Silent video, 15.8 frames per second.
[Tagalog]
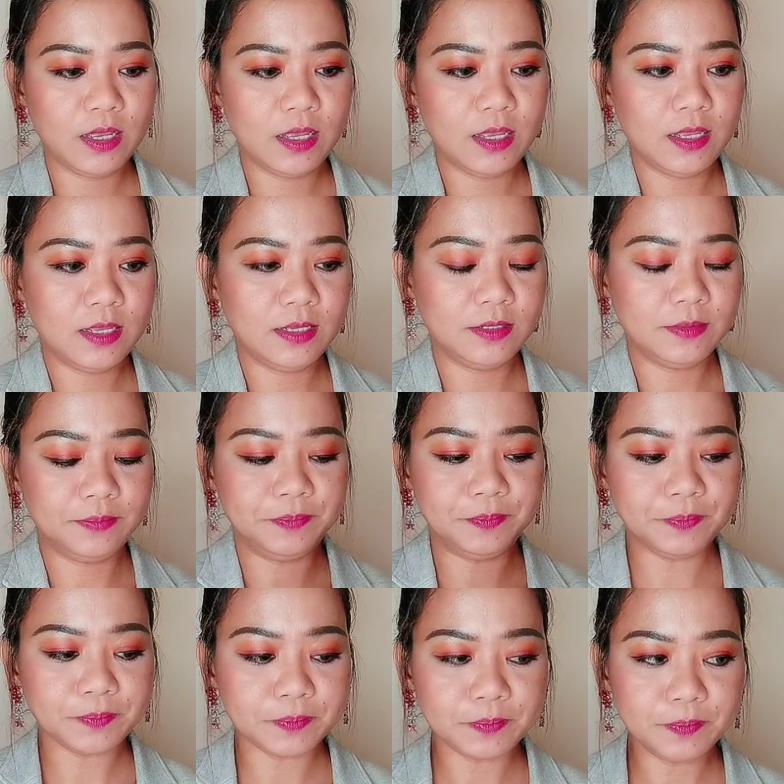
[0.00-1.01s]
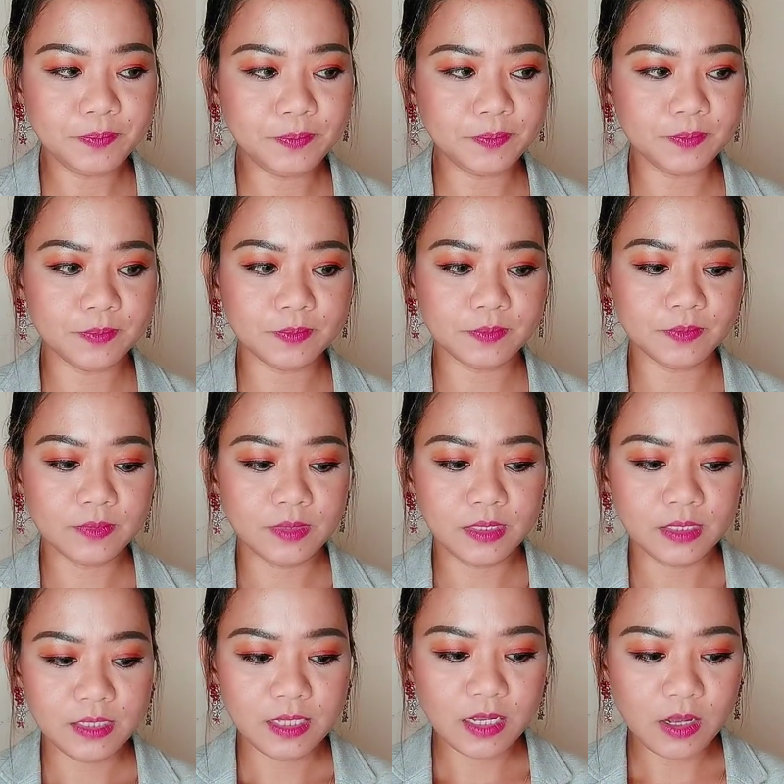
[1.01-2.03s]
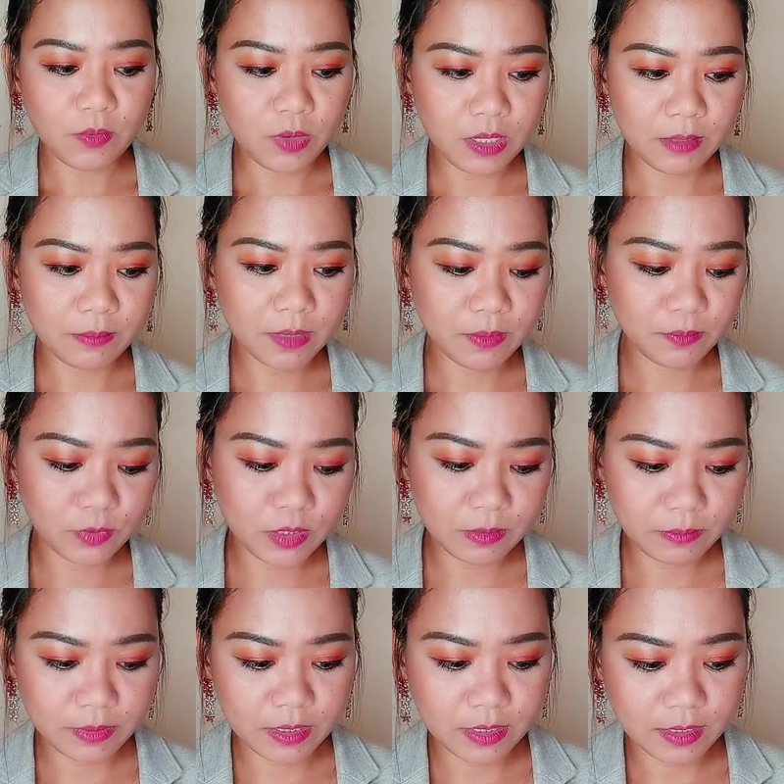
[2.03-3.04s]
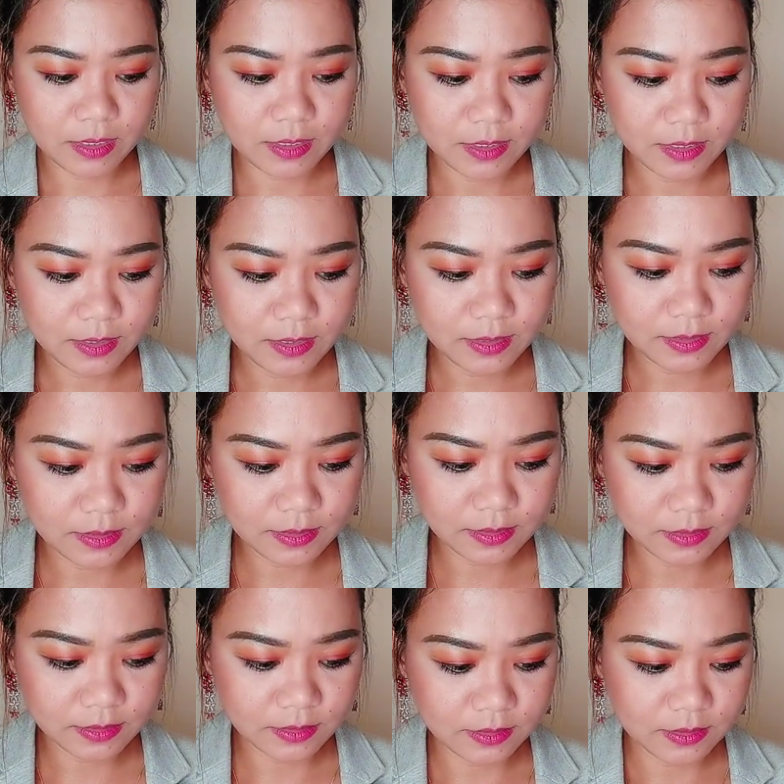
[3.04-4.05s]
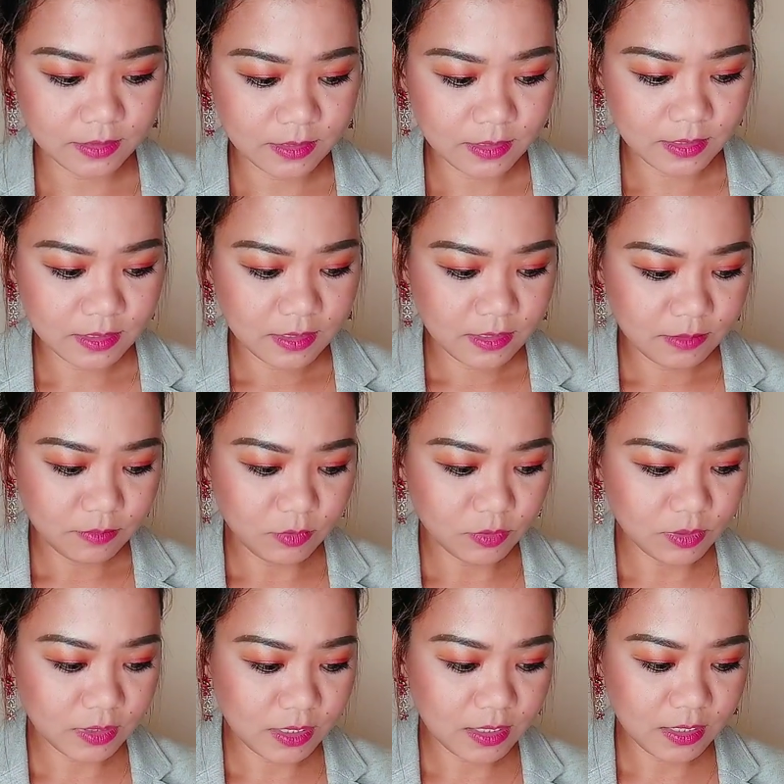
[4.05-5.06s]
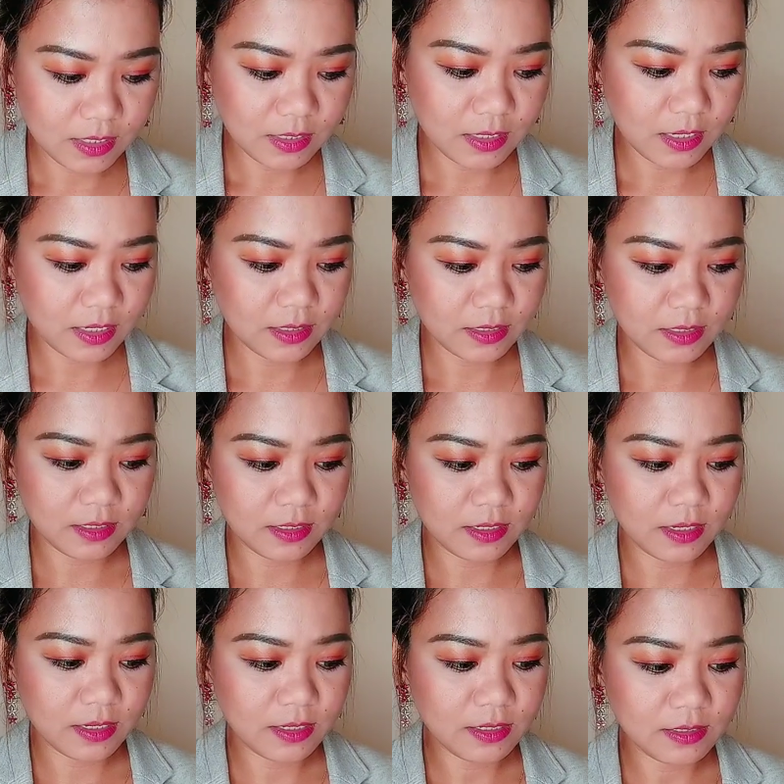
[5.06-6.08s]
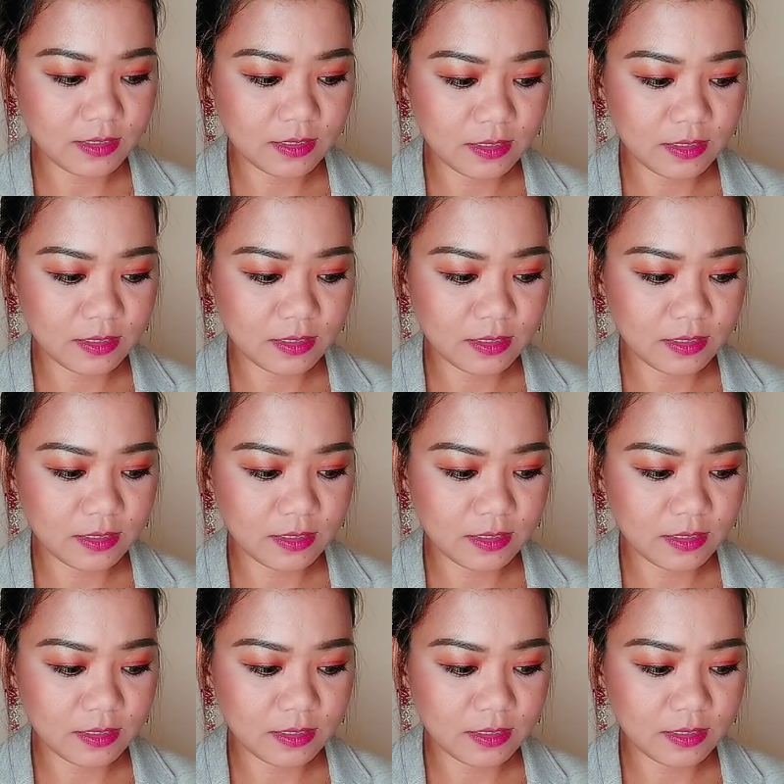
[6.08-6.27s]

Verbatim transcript: uh, nagawa naman po ng paraan. Buksan lang natin, guys.